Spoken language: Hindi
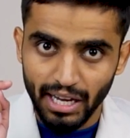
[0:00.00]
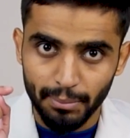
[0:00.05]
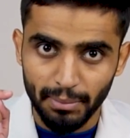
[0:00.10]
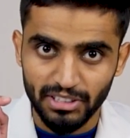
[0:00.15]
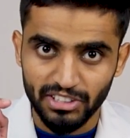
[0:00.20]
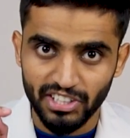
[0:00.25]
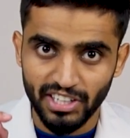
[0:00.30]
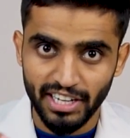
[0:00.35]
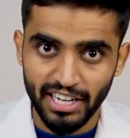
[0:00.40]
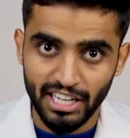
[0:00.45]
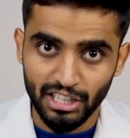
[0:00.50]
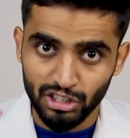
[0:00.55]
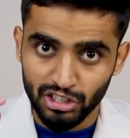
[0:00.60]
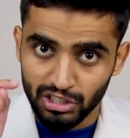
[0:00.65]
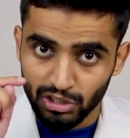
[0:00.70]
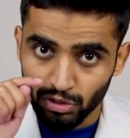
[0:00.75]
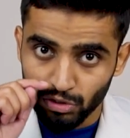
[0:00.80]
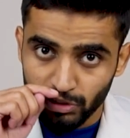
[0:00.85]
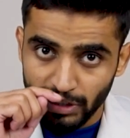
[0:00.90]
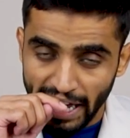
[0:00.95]
का मच्छर है
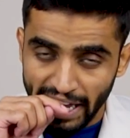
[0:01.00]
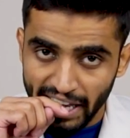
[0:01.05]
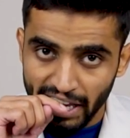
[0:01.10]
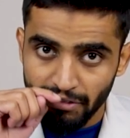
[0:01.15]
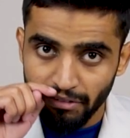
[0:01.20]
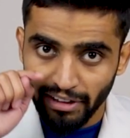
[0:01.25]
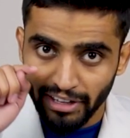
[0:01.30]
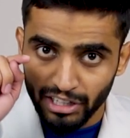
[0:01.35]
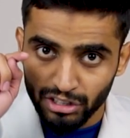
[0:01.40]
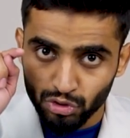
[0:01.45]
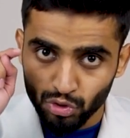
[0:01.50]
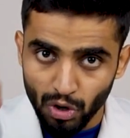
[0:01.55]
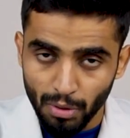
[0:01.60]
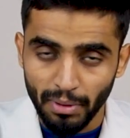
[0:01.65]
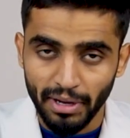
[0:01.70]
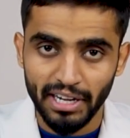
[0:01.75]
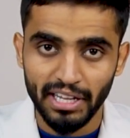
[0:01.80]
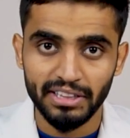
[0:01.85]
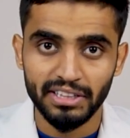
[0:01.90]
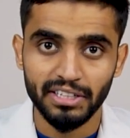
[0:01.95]
जो डेंगी वायरस को
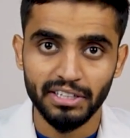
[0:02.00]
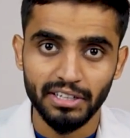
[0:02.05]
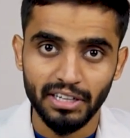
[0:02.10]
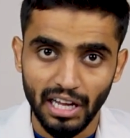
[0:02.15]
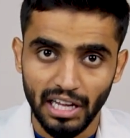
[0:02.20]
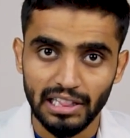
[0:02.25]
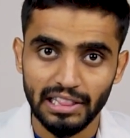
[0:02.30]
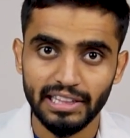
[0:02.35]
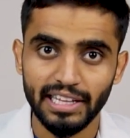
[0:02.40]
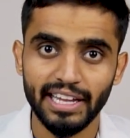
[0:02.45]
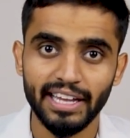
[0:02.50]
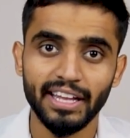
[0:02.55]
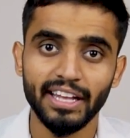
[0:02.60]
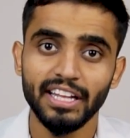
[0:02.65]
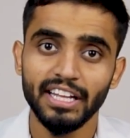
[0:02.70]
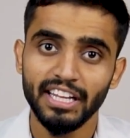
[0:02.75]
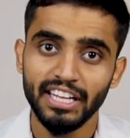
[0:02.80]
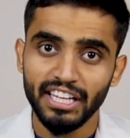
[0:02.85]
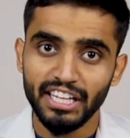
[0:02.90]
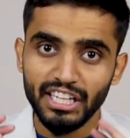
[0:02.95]
हमारे अंदर डालता है
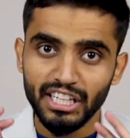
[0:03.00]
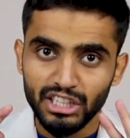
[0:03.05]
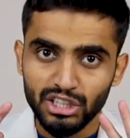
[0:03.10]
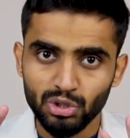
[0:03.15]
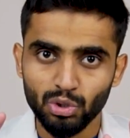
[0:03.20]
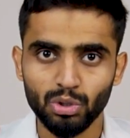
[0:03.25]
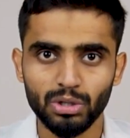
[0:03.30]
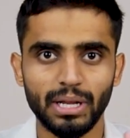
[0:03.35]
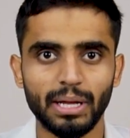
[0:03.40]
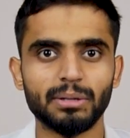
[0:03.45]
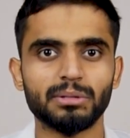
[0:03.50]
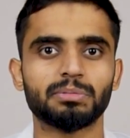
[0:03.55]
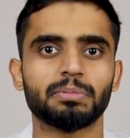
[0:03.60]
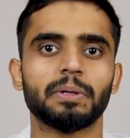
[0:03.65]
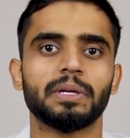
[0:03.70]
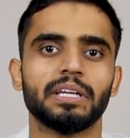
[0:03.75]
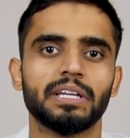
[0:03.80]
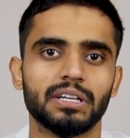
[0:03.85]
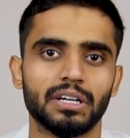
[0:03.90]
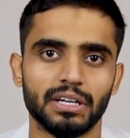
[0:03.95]
इन दो टाइम्स
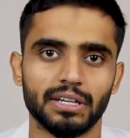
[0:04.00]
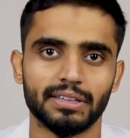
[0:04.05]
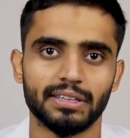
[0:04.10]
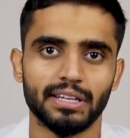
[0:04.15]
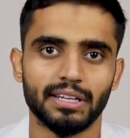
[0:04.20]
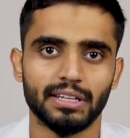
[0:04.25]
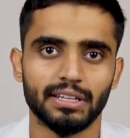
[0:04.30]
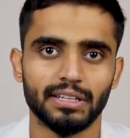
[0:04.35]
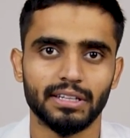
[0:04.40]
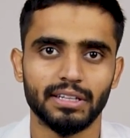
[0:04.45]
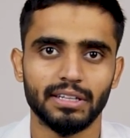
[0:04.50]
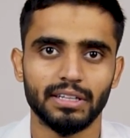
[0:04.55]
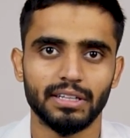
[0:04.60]
पर ही काटता है